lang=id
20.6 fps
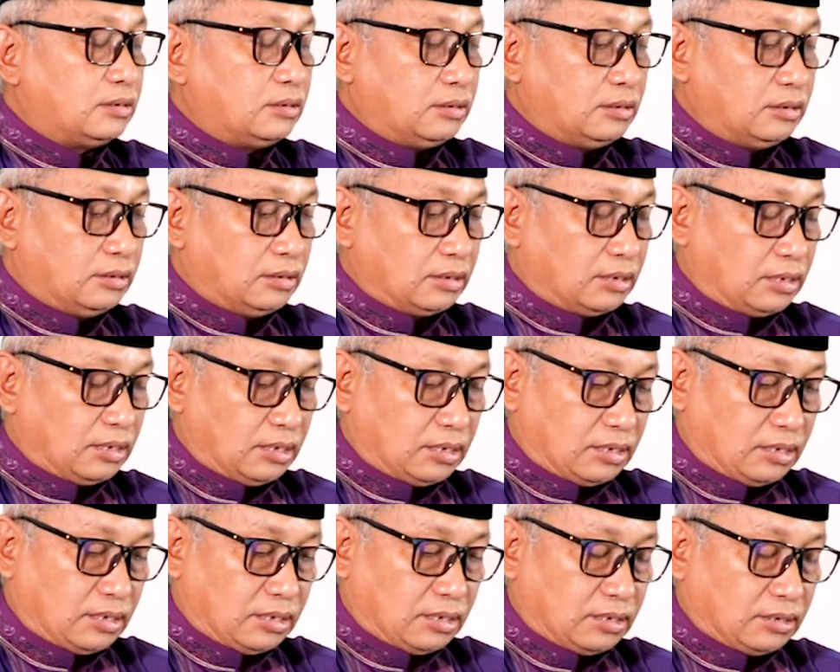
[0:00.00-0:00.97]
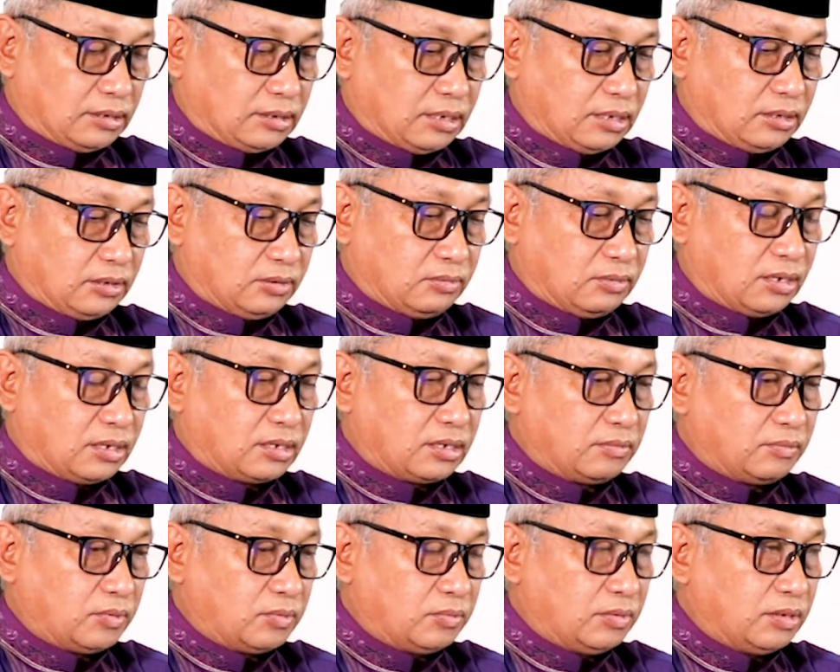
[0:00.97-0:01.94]
di negara
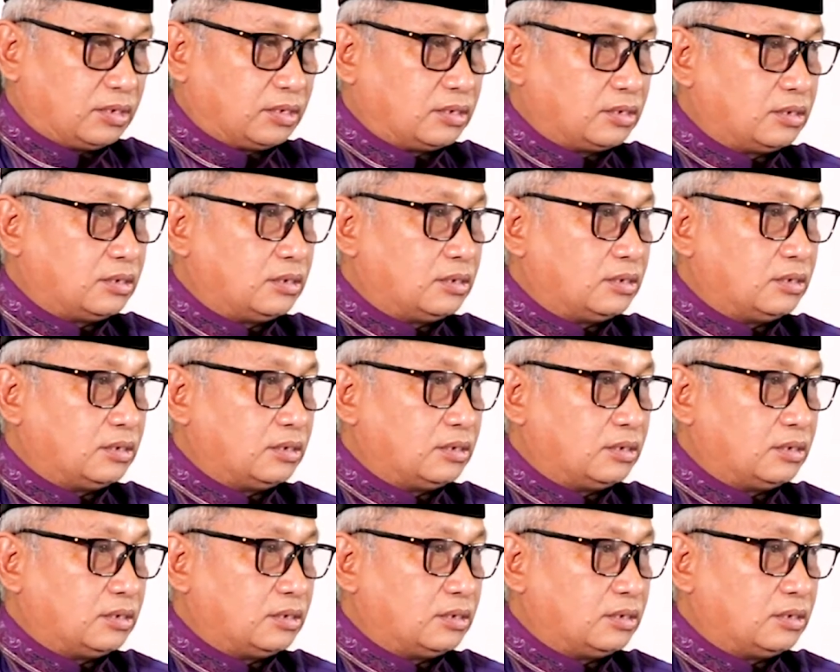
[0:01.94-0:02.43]
kesatuan Republik